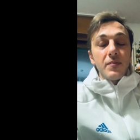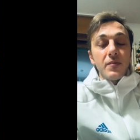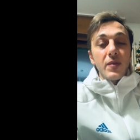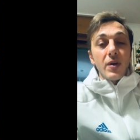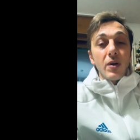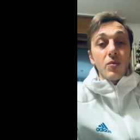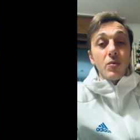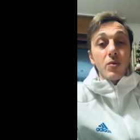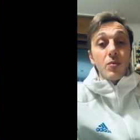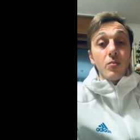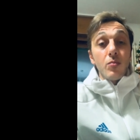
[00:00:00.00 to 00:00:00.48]
vi
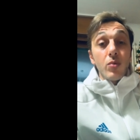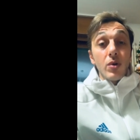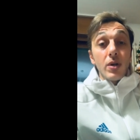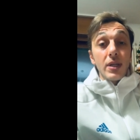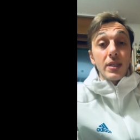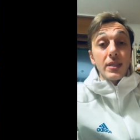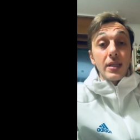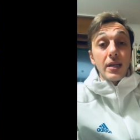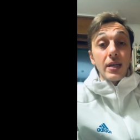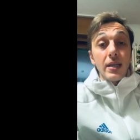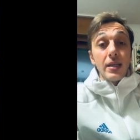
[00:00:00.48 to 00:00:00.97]
auguro un buon
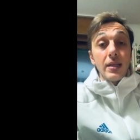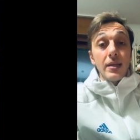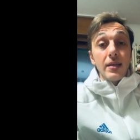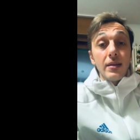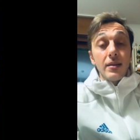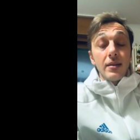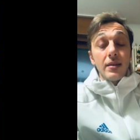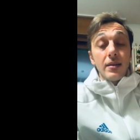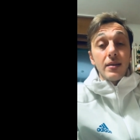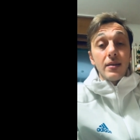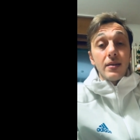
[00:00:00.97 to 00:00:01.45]

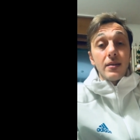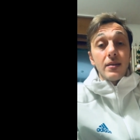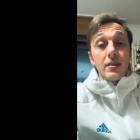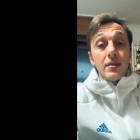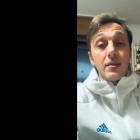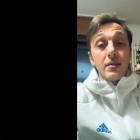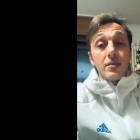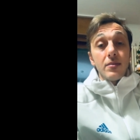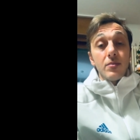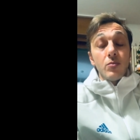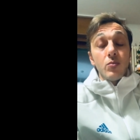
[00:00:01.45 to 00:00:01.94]
Natale
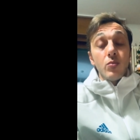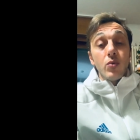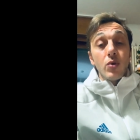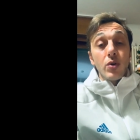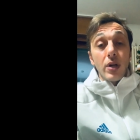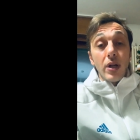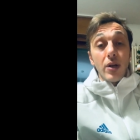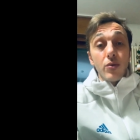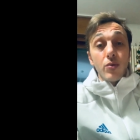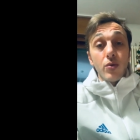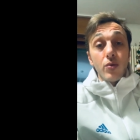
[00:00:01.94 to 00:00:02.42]
e un buon
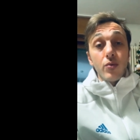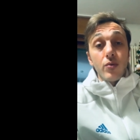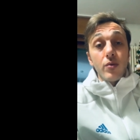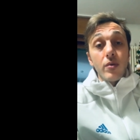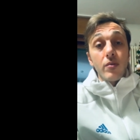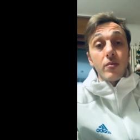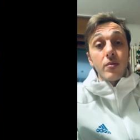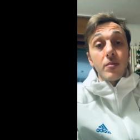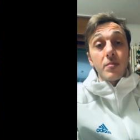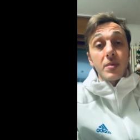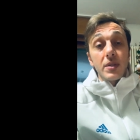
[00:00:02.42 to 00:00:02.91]
anno
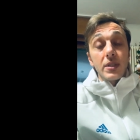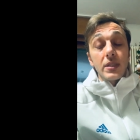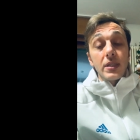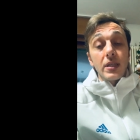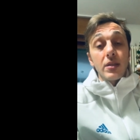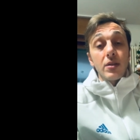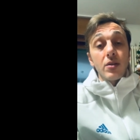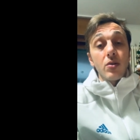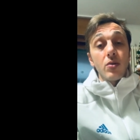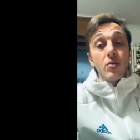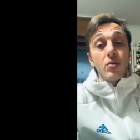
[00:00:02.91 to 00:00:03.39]
nuovo,
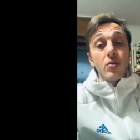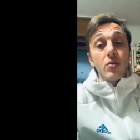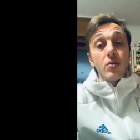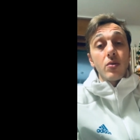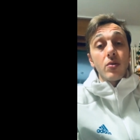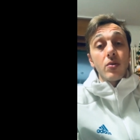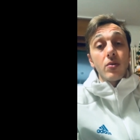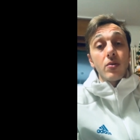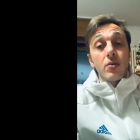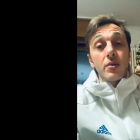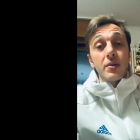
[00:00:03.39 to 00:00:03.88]

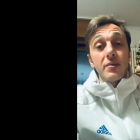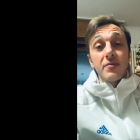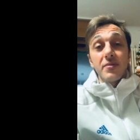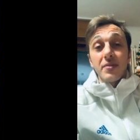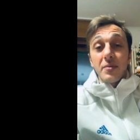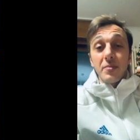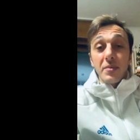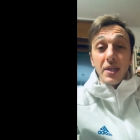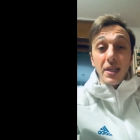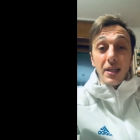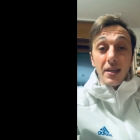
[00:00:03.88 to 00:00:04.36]
passatelo in
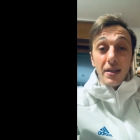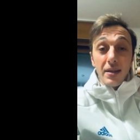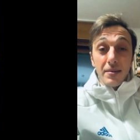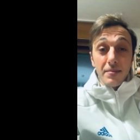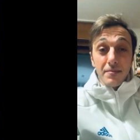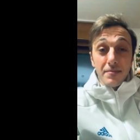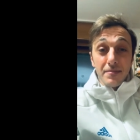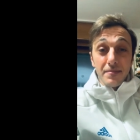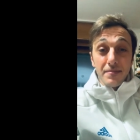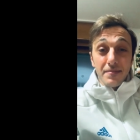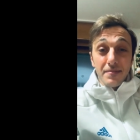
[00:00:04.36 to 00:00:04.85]
famiglia,
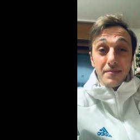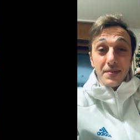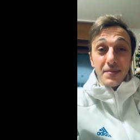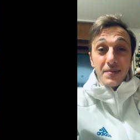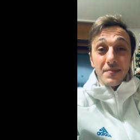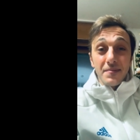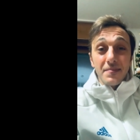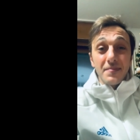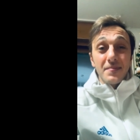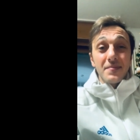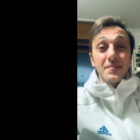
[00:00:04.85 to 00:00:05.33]

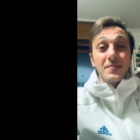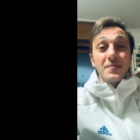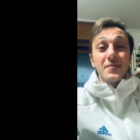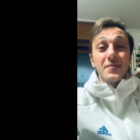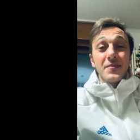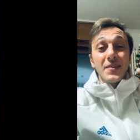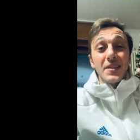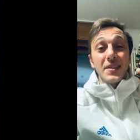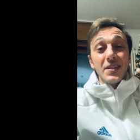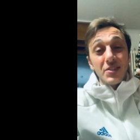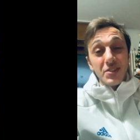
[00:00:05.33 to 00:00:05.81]

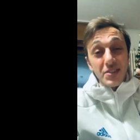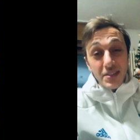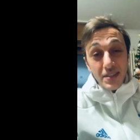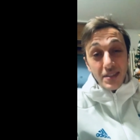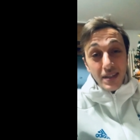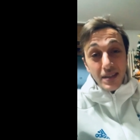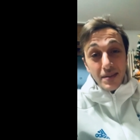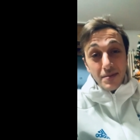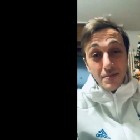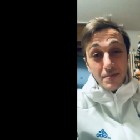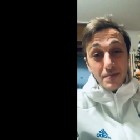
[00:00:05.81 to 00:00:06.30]

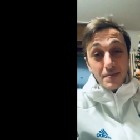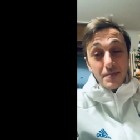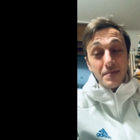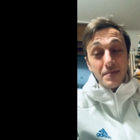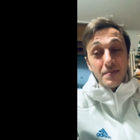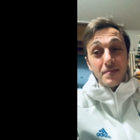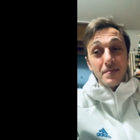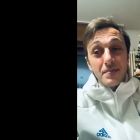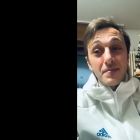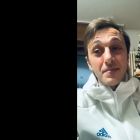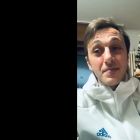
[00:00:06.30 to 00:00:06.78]
felicità,
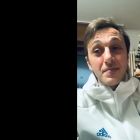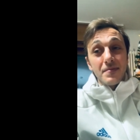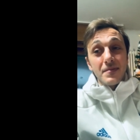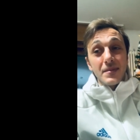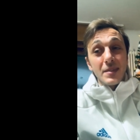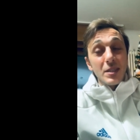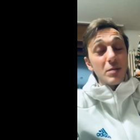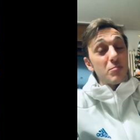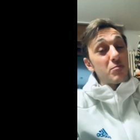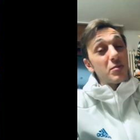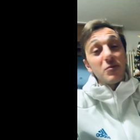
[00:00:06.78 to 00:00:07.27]

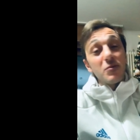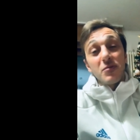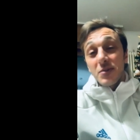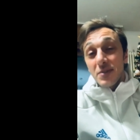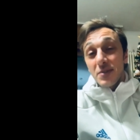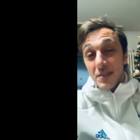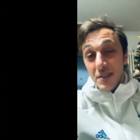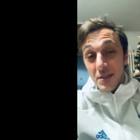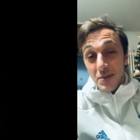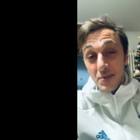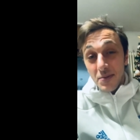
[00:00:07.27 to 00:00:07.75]
sempre
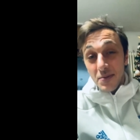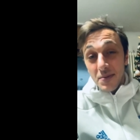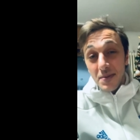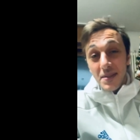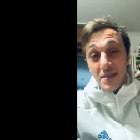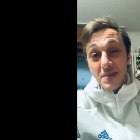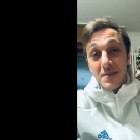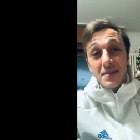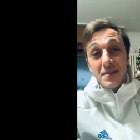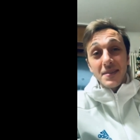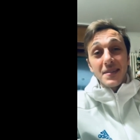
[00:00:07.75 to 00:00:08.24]
forza
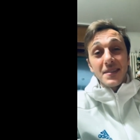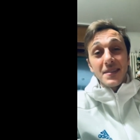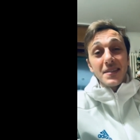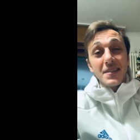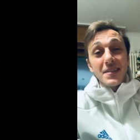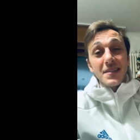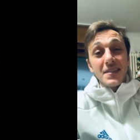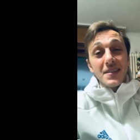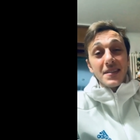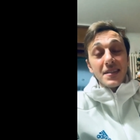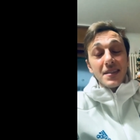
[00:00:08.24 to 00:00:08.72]
Juve
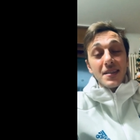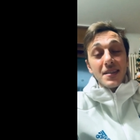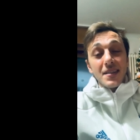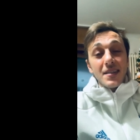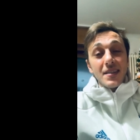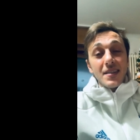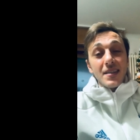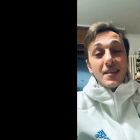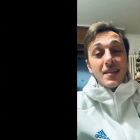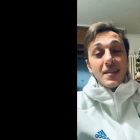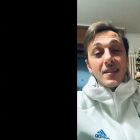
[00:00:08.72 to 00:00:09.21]

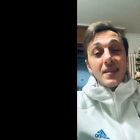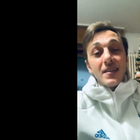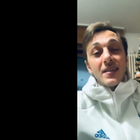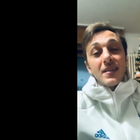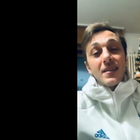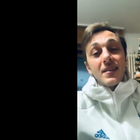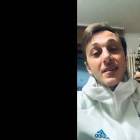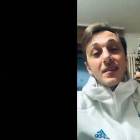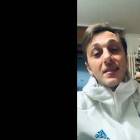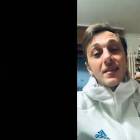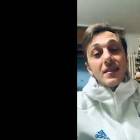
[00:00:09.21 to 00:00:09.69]

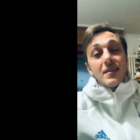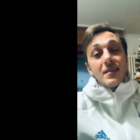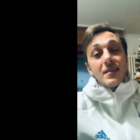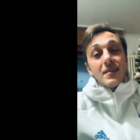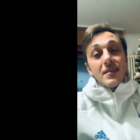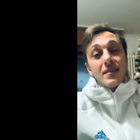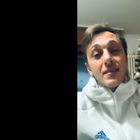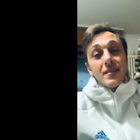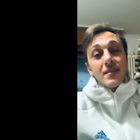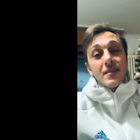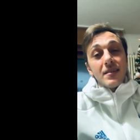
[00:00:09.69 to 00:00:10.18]

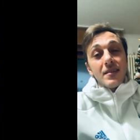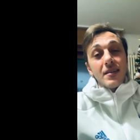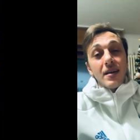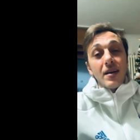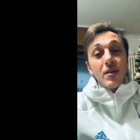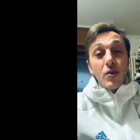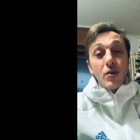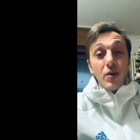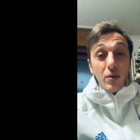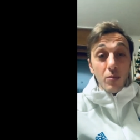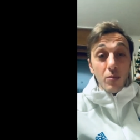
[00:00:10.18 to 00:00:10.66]
e
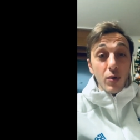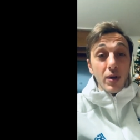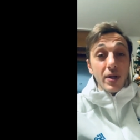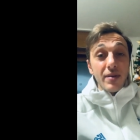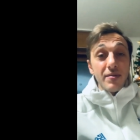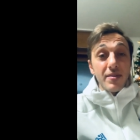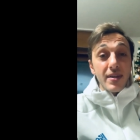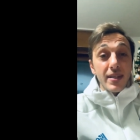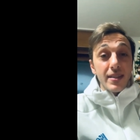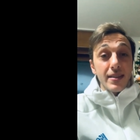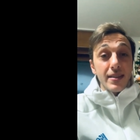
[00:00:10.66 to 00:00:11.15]
ancora buone
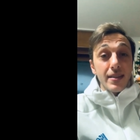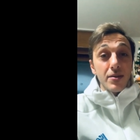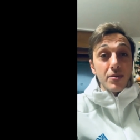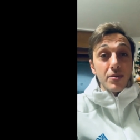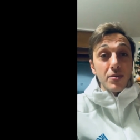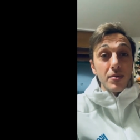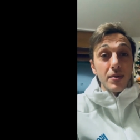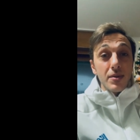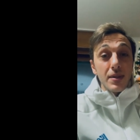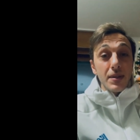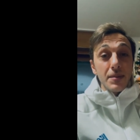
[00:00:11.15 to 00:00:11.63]
feste a
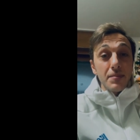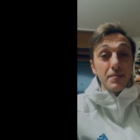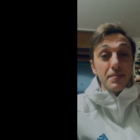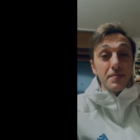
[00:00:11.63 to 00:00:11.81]
tutti.